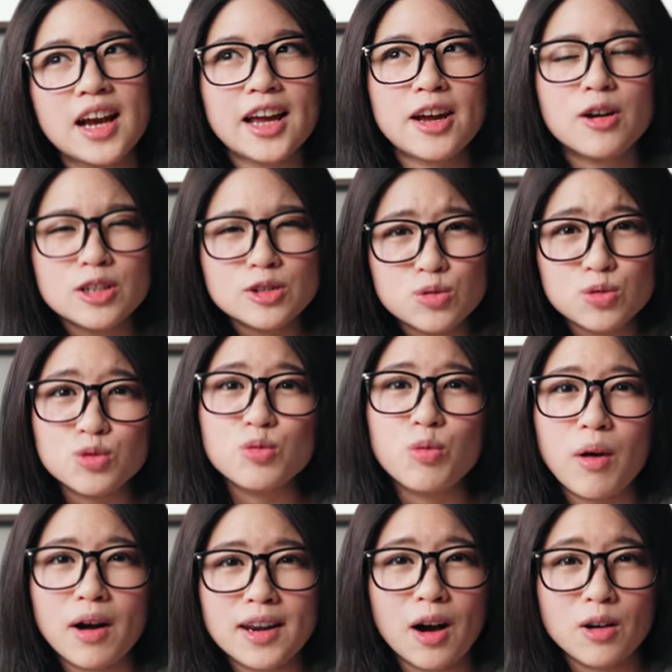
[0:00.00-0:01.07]
该要继续
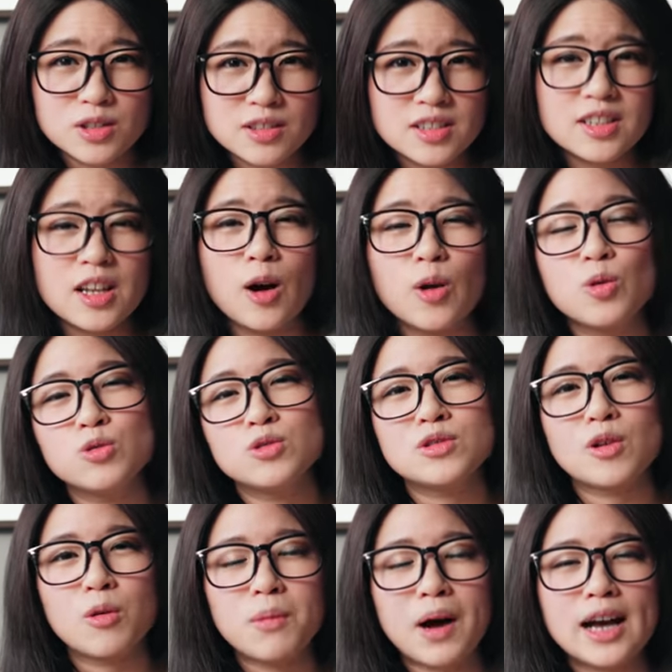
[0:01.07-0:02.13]
往老师这条路
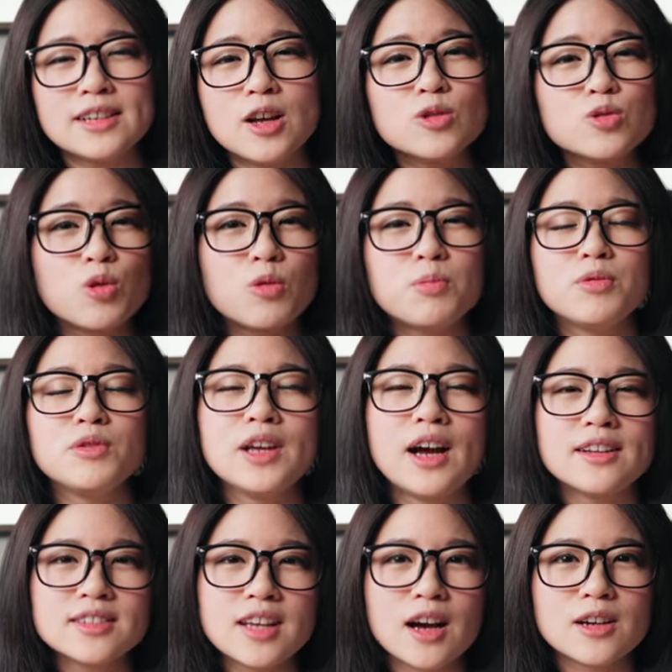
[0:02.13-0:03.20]
走嘛，还是要做不一
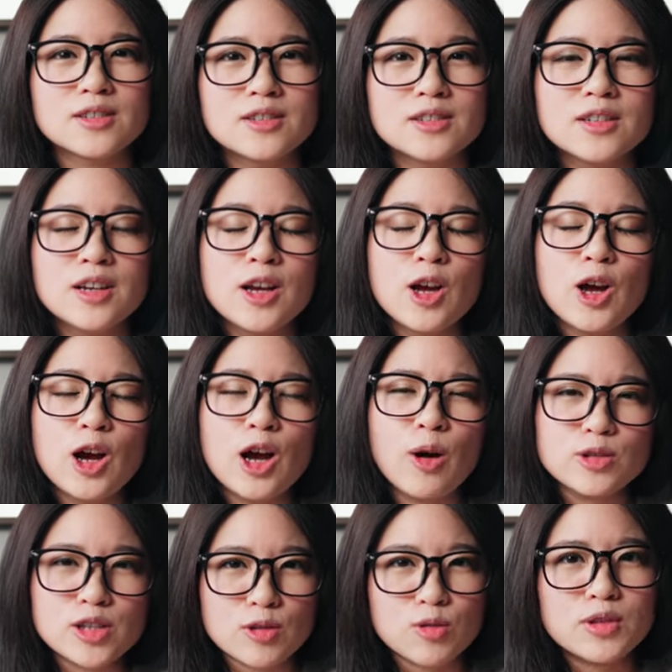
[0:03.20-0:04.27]
样的尝试？
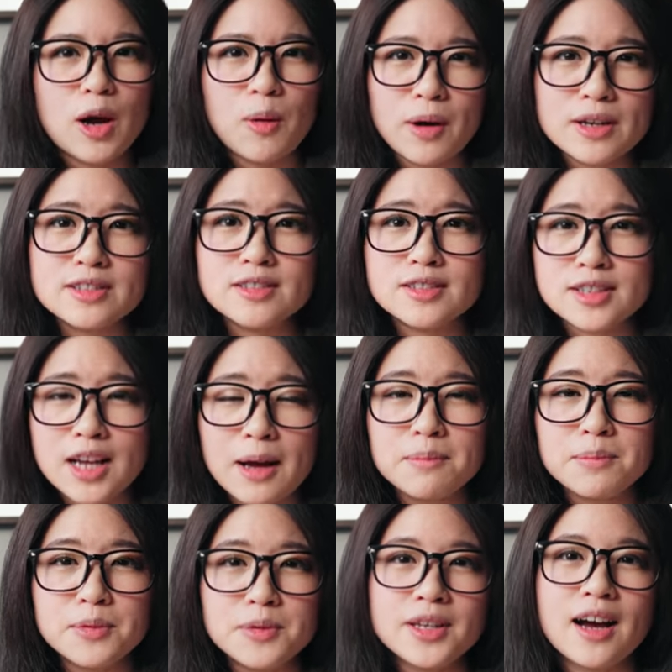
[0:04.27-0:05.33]
那我想说，那我要试试
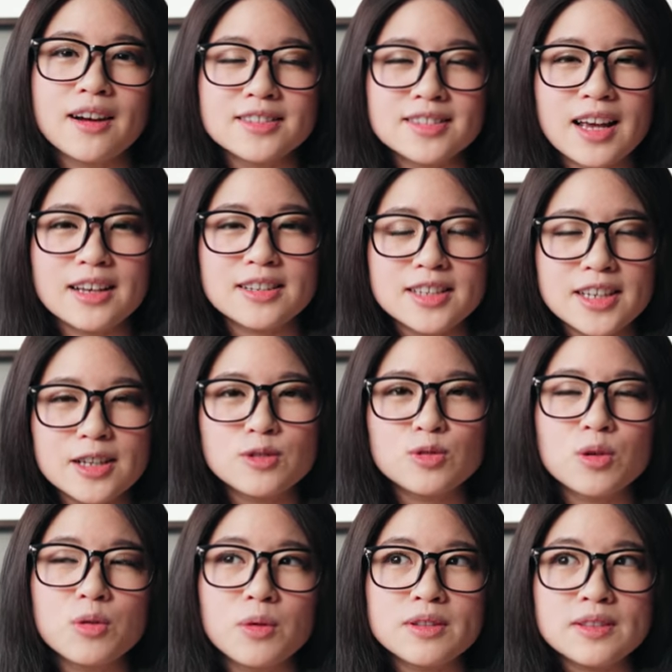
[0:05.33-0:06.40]
看不一样的产业，
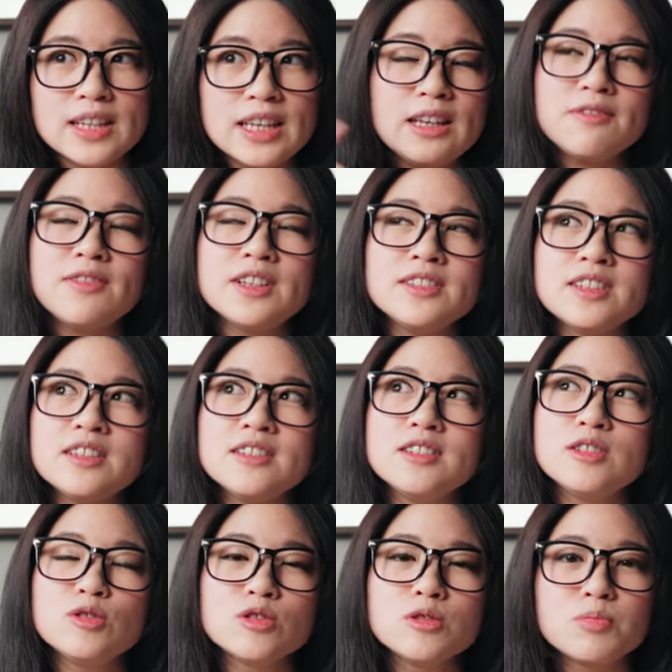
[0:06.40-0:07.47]
所以我第一份正
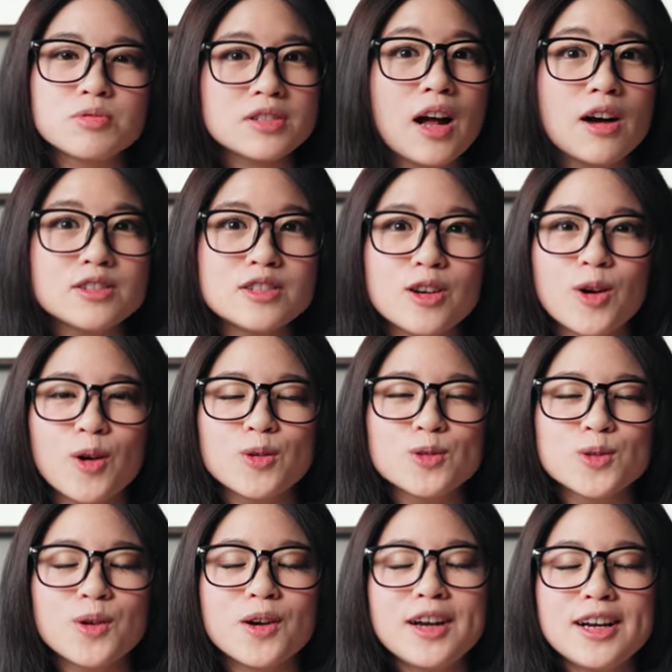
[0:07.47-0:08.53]
式就是不是老师的工
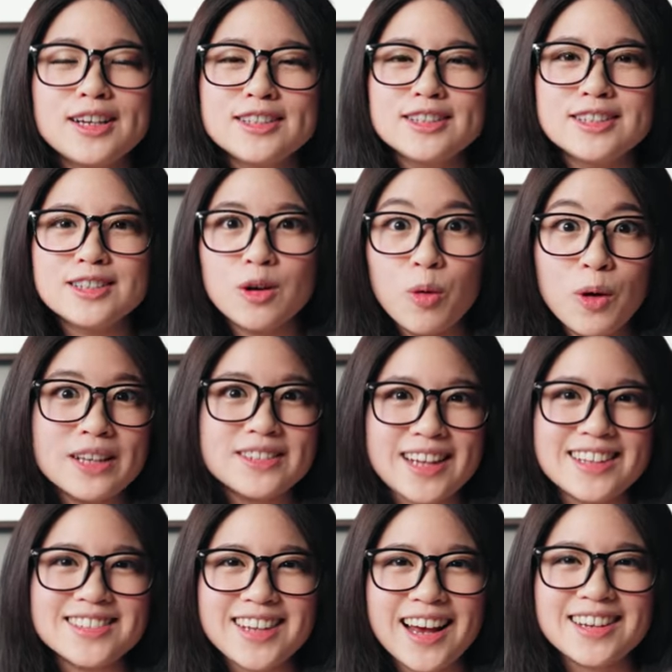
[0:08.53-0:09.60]
作，是会
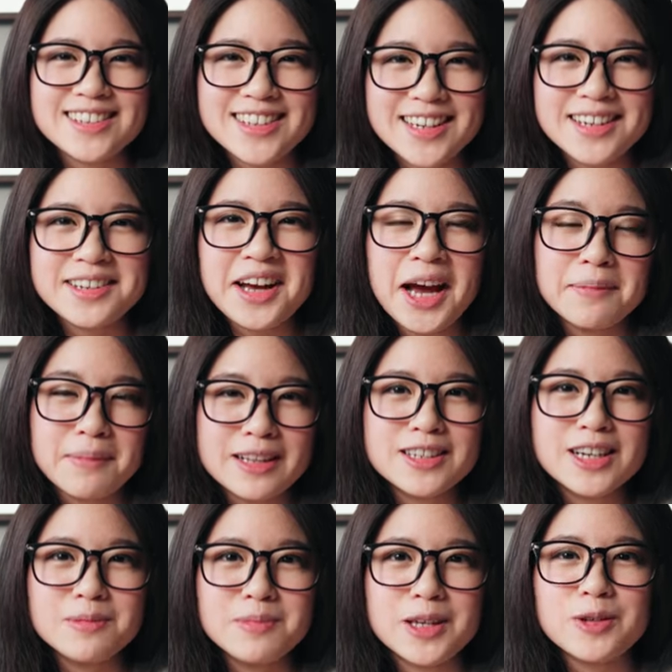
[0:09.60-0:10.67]
展产业，还蛮
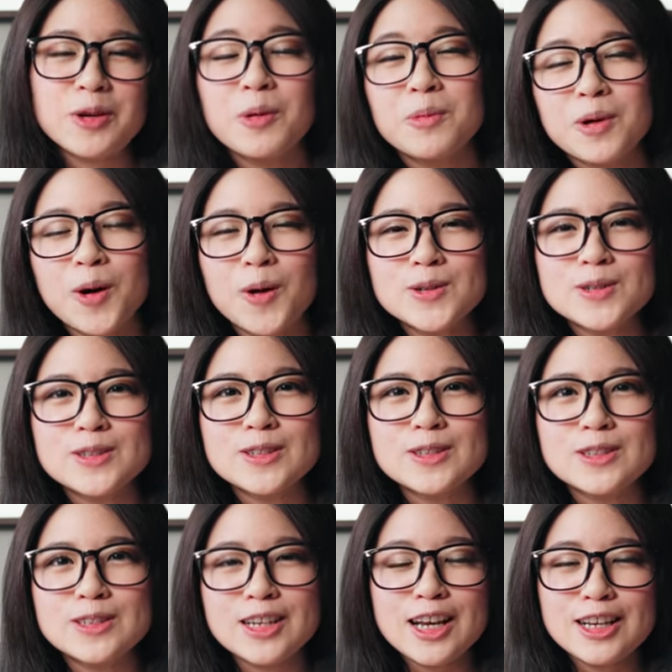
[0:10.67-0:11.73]
特别，因为我们公司
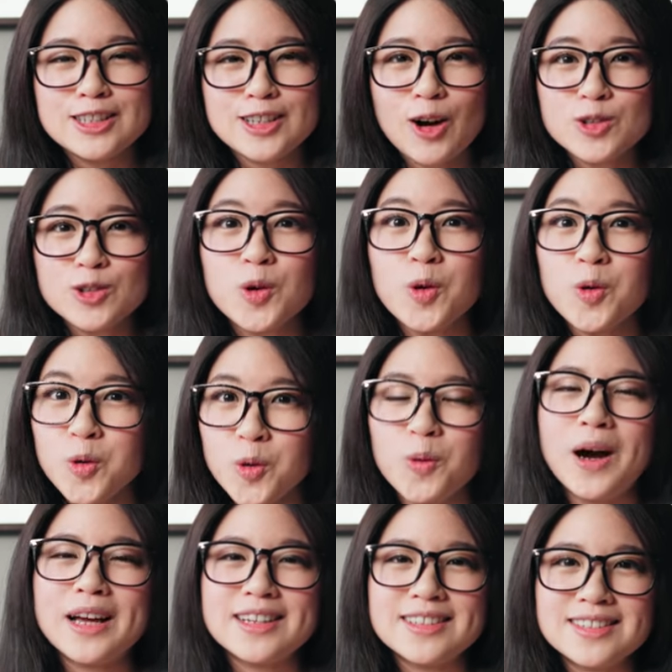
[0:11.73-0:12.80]
是销售国
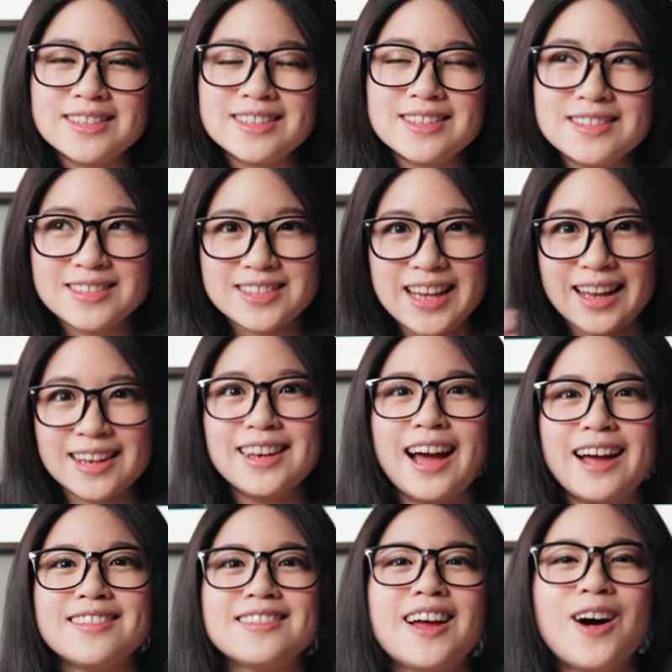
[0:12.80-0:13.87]
外的展
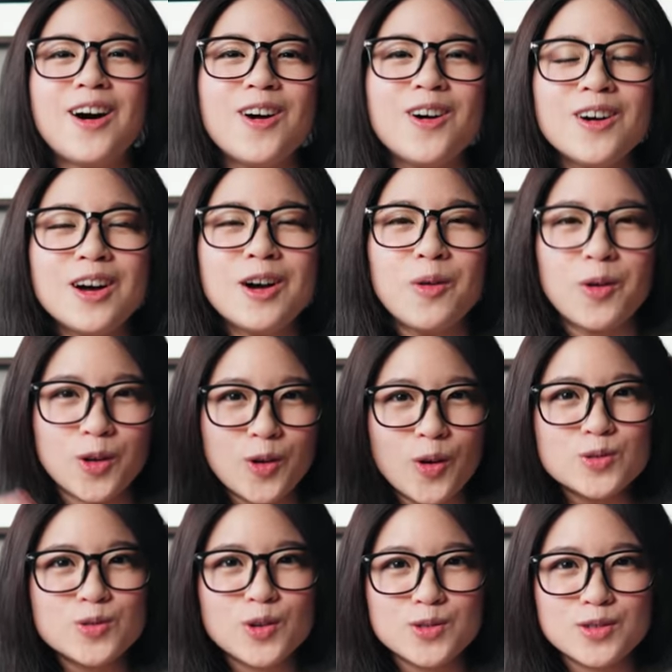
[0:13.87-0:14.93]
览，然后我的
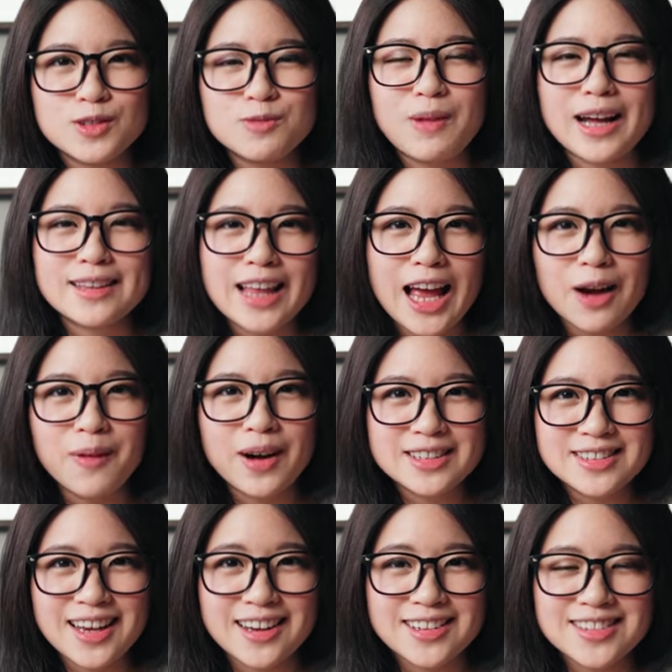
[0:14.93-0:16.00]
工作就是把台
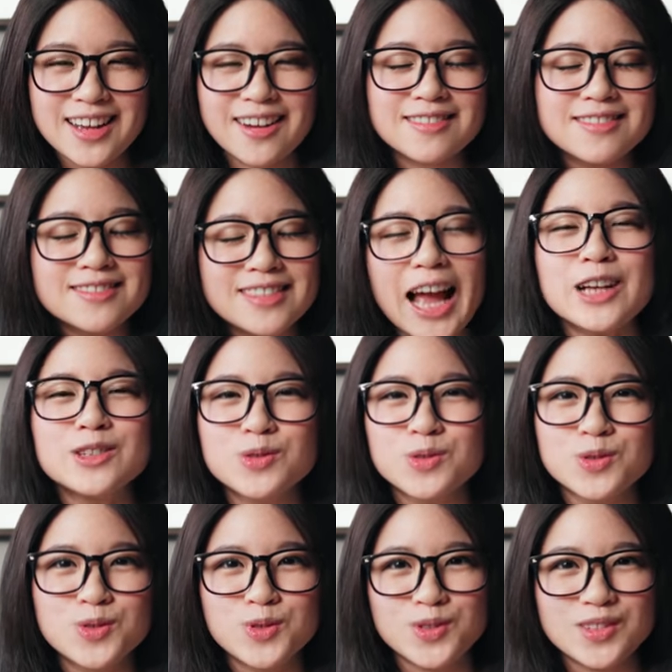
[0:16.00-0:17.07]
湾厂商带
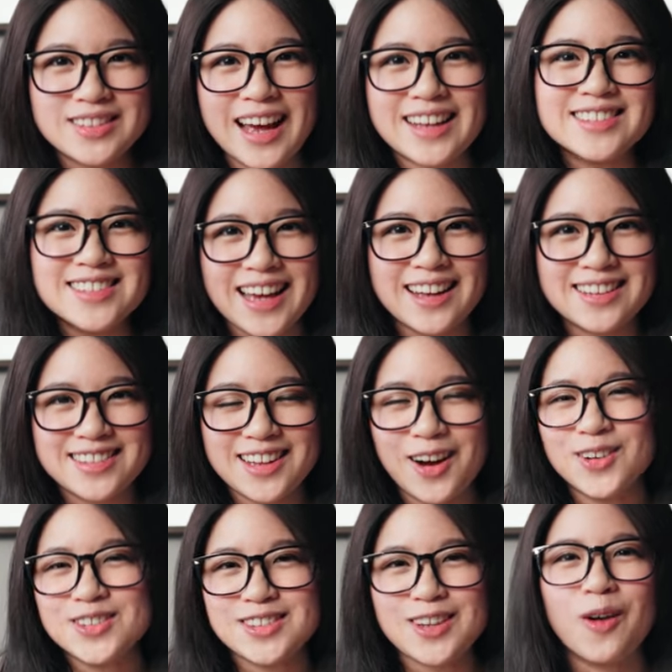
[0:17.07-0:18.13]
出去参展，然
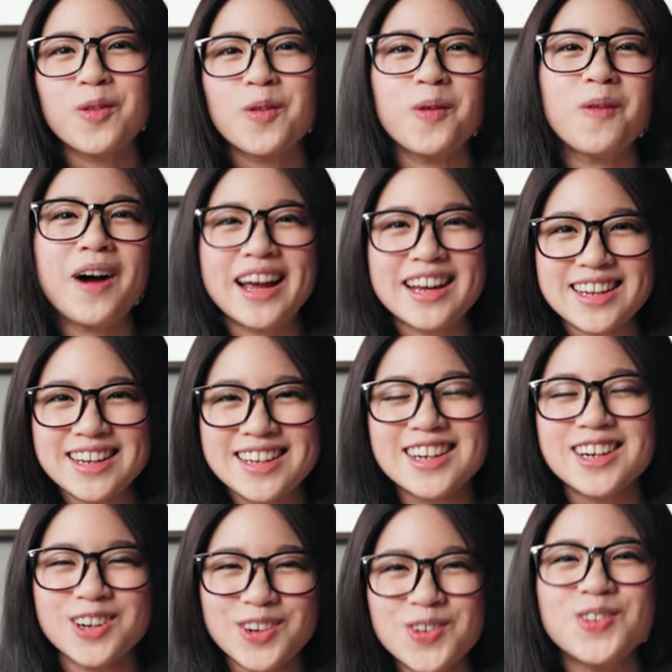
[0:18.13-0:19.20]
后找国外
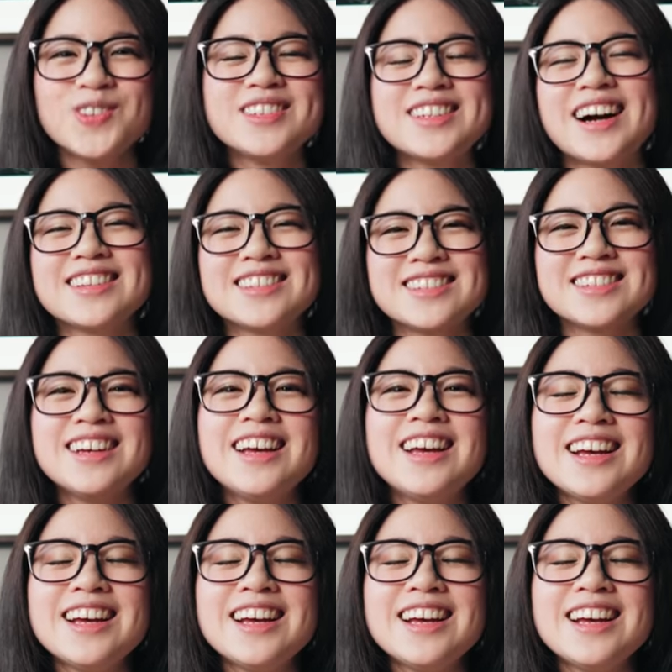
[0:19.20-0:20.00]
客户这样子。